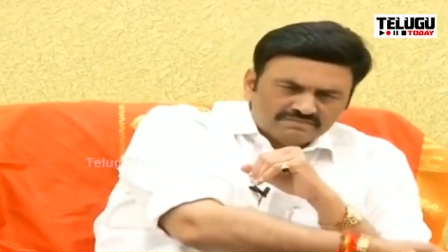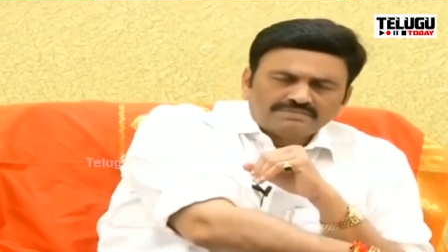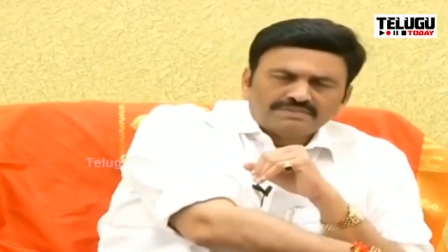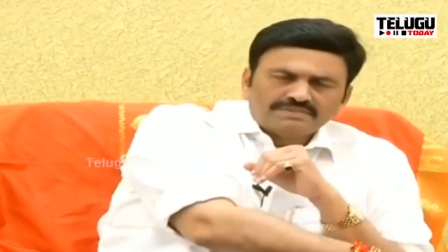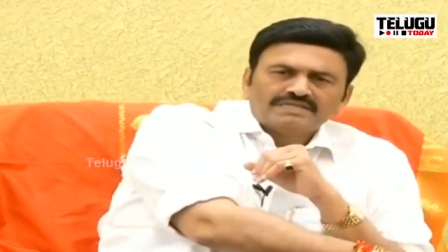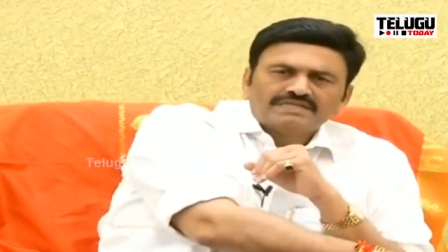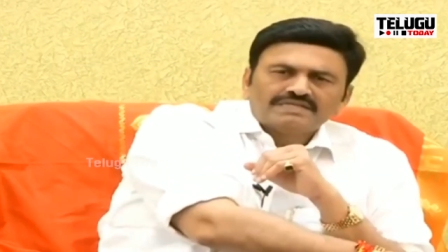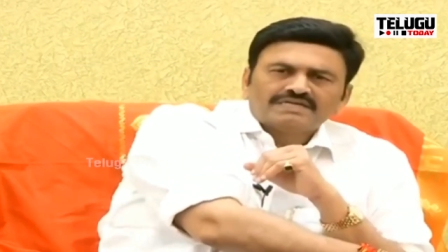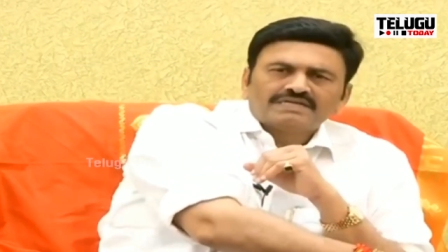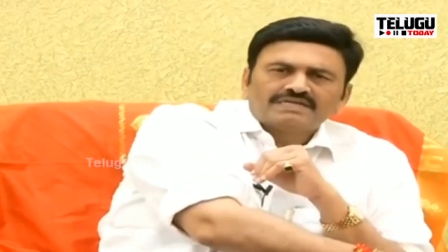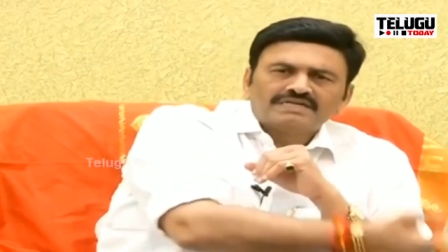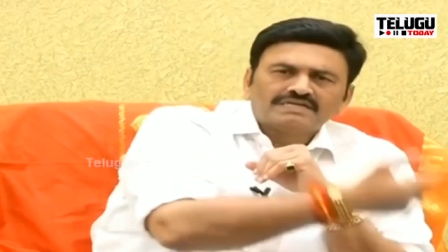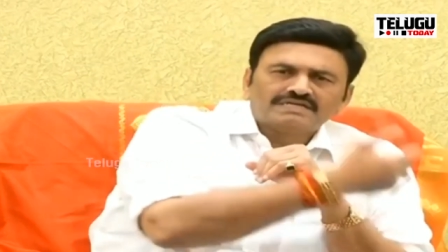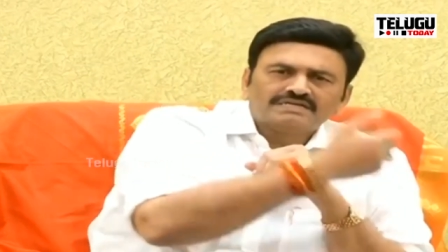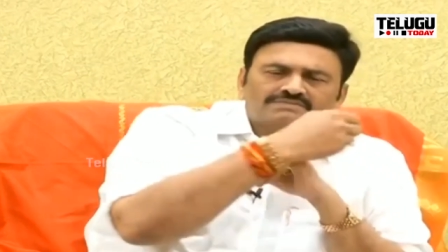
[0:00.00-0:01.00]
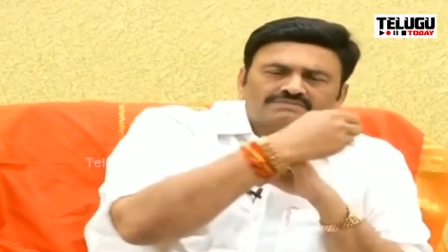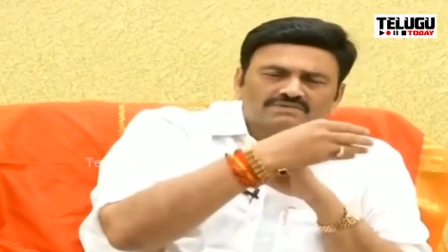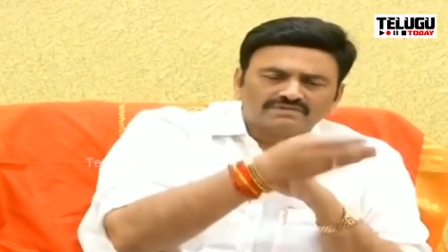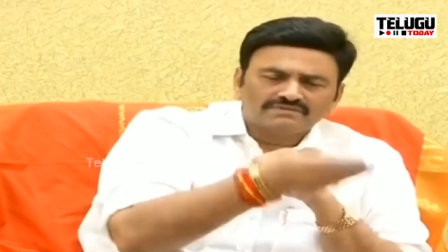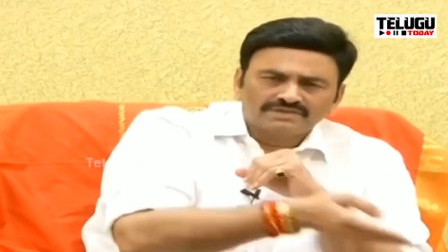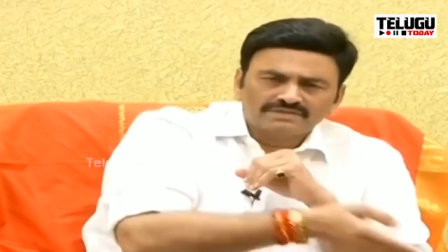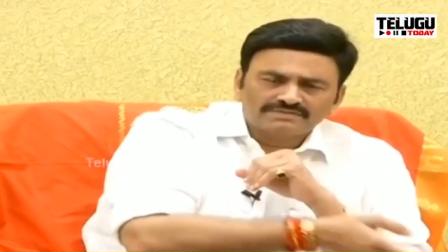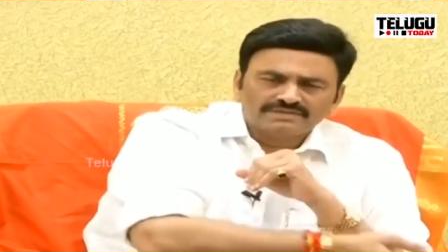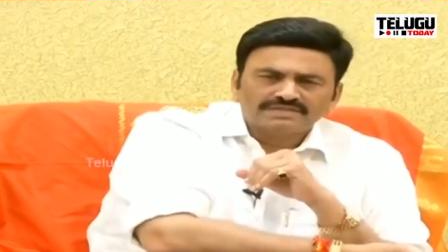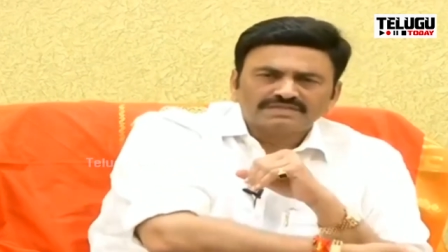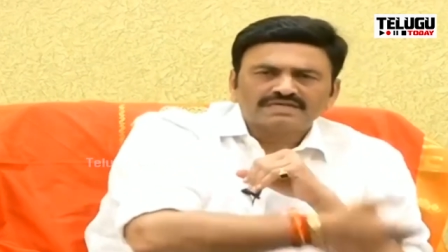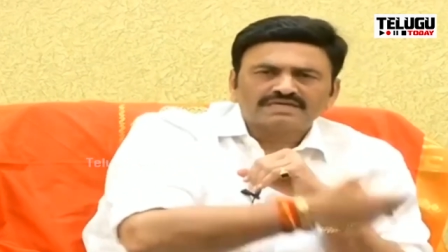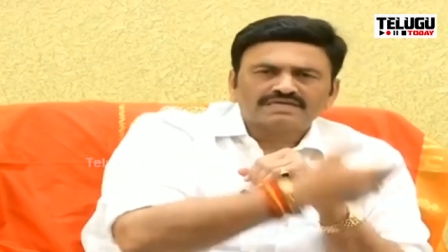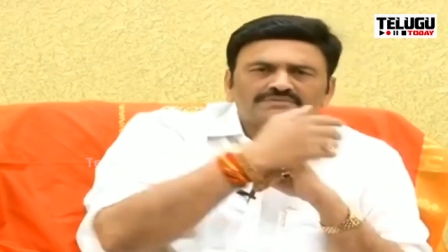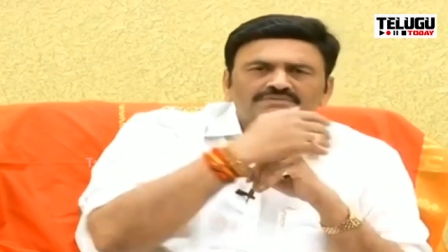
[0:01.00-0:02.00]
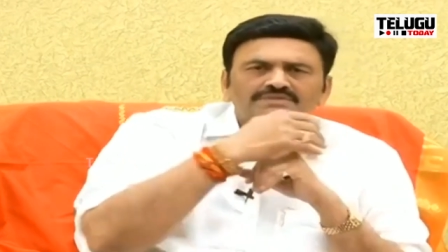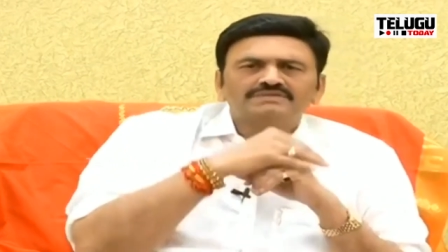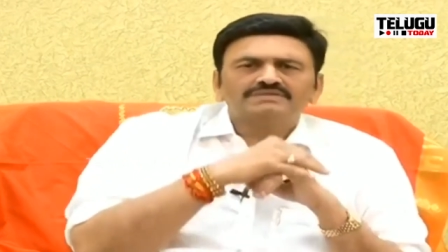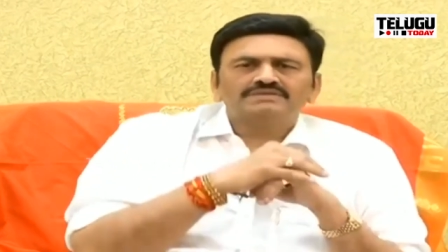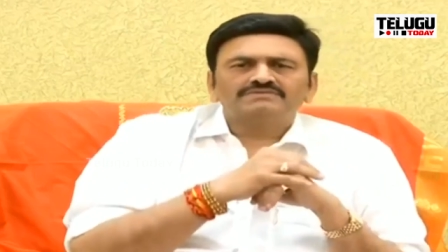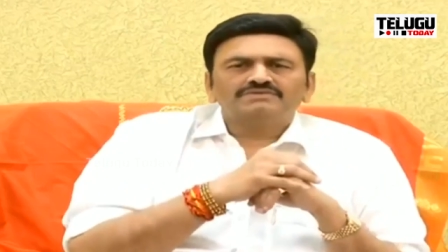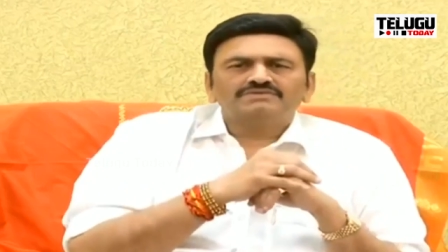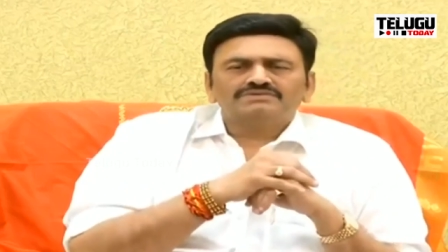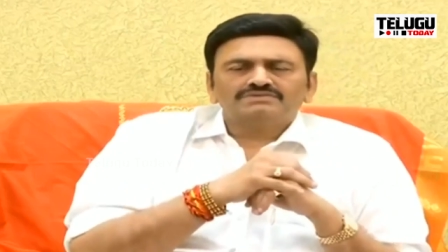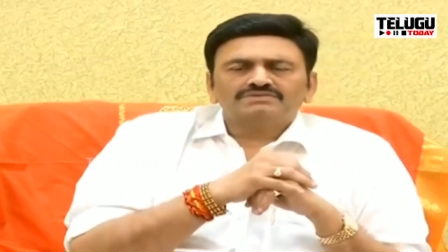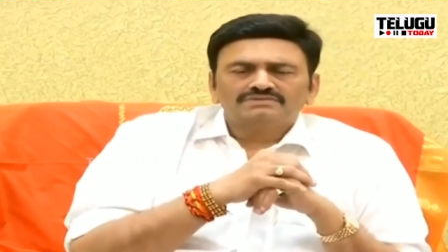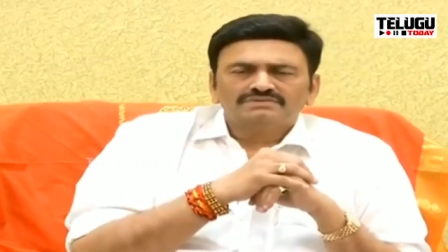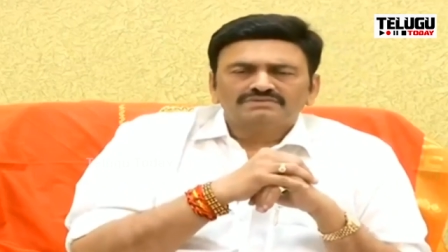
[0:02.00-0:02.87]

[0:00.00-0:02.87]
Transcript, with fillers: పదిహేను ఎకరాలంటే మీరు ఒక వెయ్యి మందికి అకామిడేషన్ ఇవ్వచ్చు